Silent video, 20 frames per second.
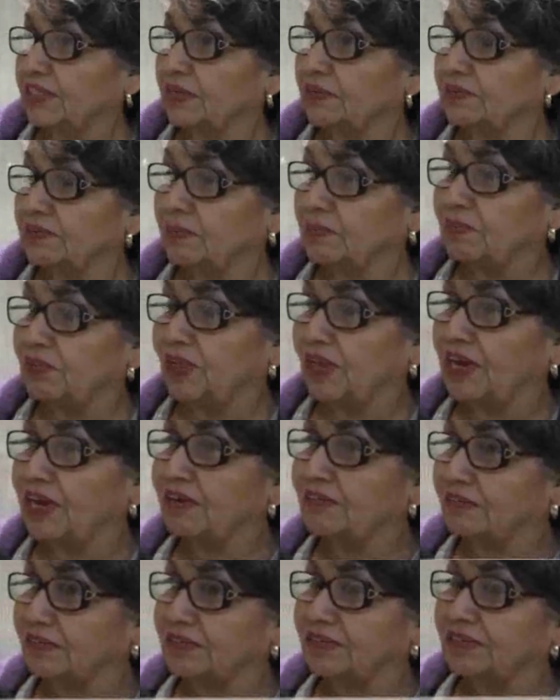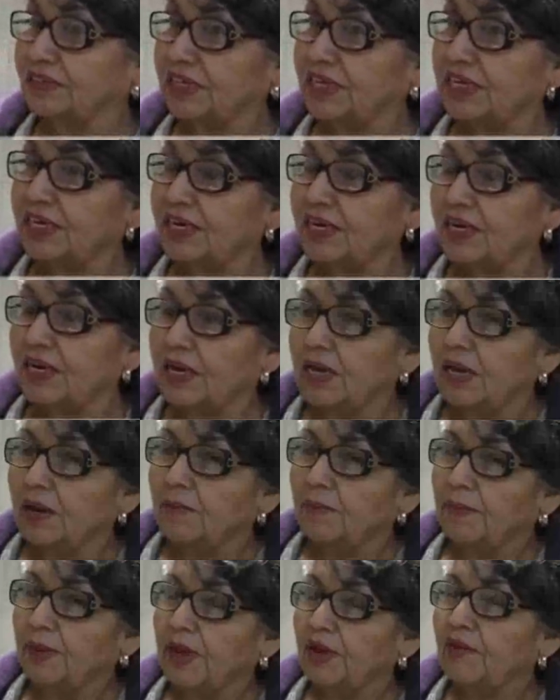que se pudieran conocer
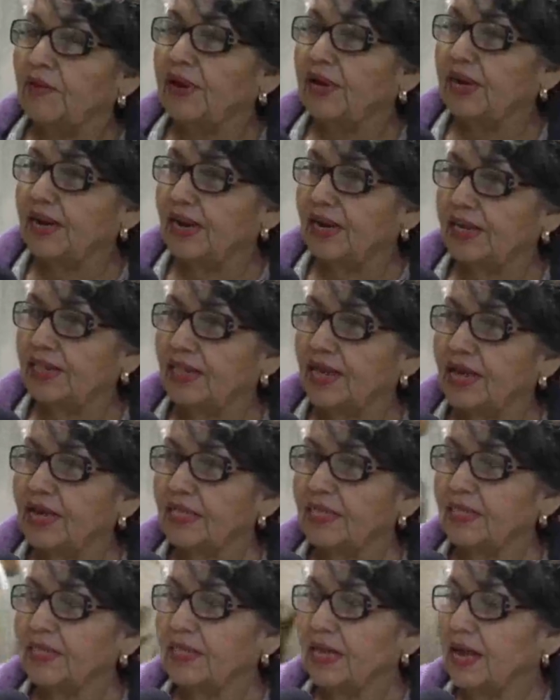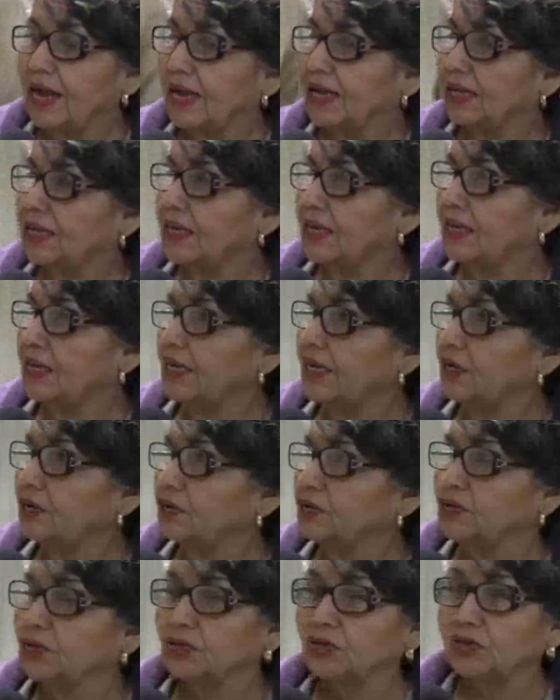pero en realidad aquí
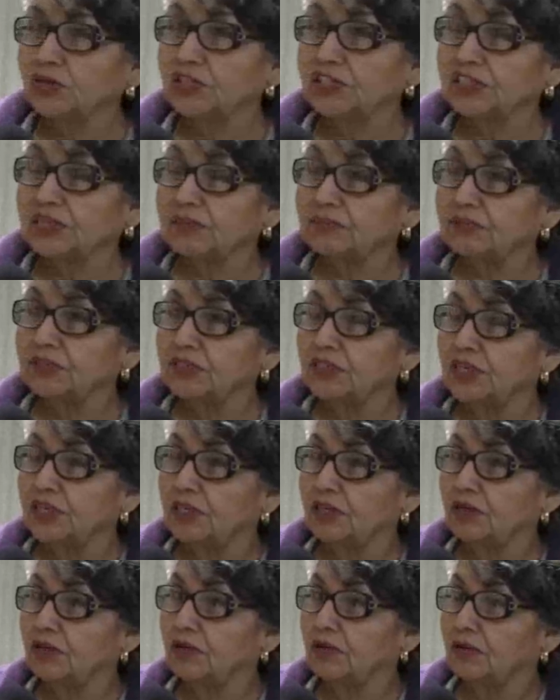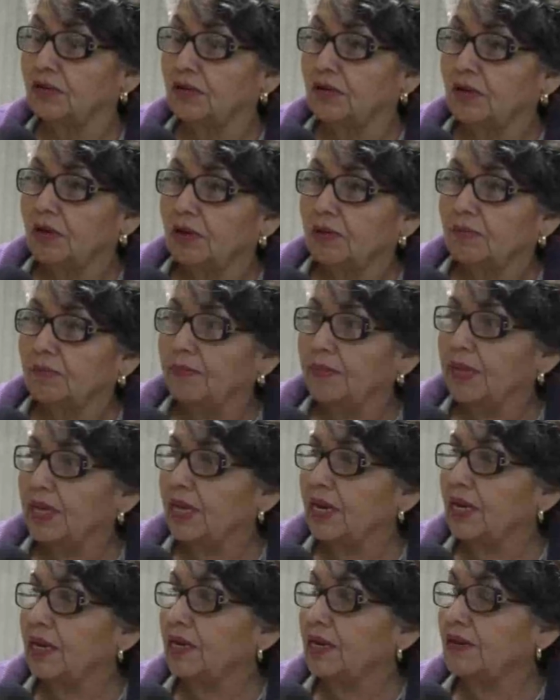nosotros estamos siendo
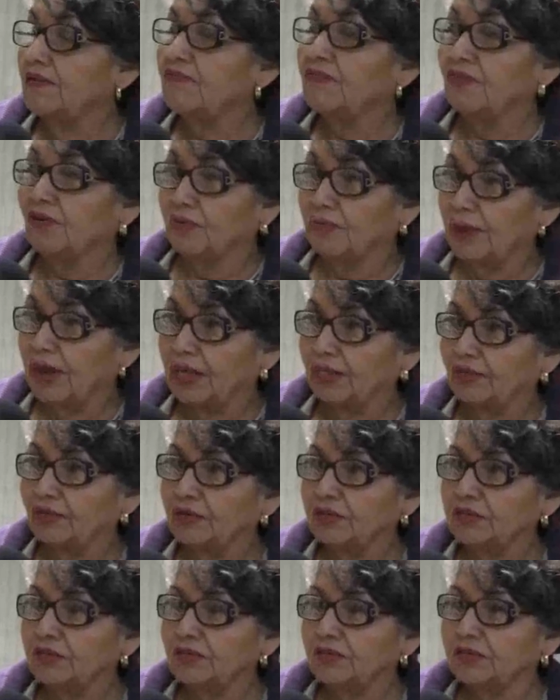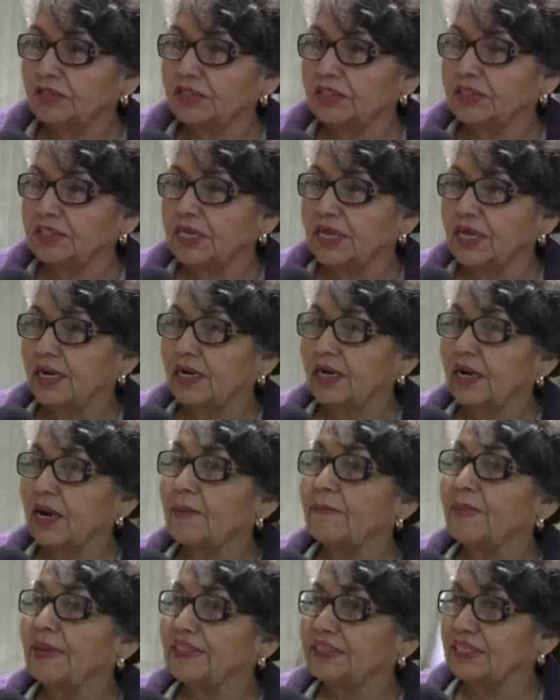bien informados, nos están
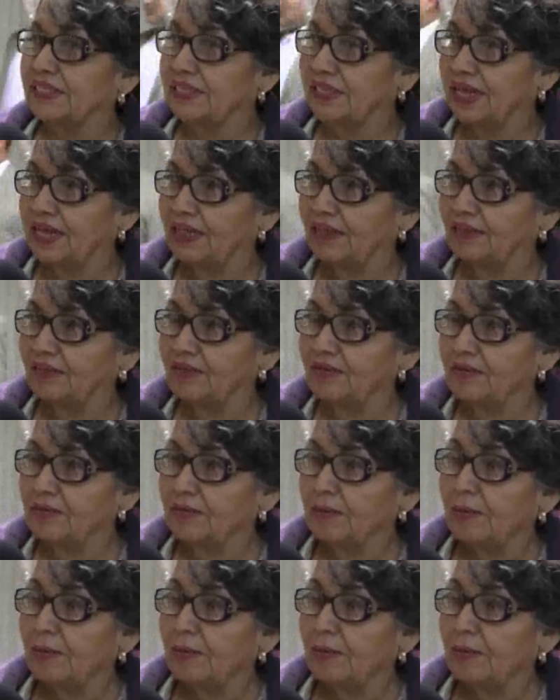capacitando